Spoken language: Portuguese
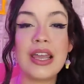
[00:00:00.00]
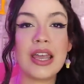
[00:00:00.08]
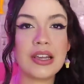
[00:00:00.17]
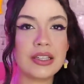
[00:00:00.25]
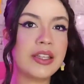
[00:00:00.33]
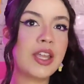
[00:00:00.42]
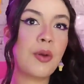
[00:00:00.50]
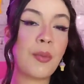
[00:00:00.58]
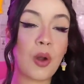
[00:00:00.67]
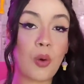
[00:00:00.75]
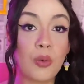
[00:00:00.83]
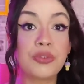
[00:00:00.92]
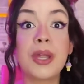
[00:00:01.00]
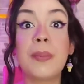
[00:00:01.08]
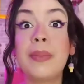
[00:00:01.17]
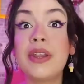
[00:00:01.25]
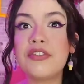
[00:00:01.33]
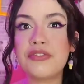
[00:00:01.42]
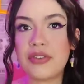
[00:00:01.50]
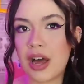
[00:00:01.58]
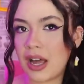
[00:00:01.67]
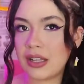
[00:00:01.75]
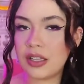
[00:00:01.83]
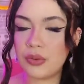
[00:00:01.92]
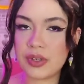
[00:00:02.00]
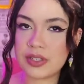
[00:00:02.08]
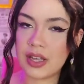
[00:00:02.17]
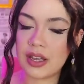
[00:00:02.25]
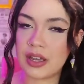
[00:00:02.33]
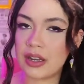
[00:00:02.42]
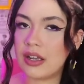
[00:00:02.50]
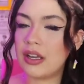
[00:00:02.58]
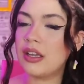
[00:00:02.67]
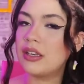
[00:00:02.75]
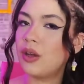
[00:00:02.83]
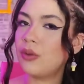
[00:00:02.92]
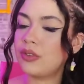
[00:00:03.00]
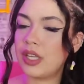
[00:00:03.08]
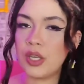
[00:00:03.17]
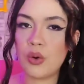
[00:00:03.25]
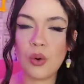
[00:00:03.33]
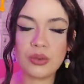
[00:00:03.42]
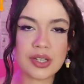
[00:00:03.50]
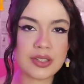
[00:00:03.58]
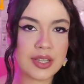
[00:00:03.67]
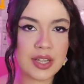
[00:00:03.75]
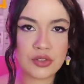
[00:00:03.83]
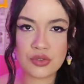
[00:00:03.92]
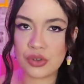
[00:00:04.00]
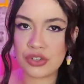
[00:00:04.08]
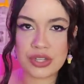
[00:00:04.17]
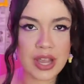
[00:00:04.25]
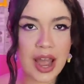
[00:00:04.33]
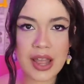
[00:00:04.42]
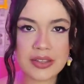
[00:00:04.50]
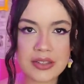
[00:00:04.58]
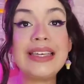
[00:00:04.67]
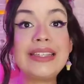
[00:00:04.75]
Ela tem uma conta privada no Instagram, não tem outras redes sociais.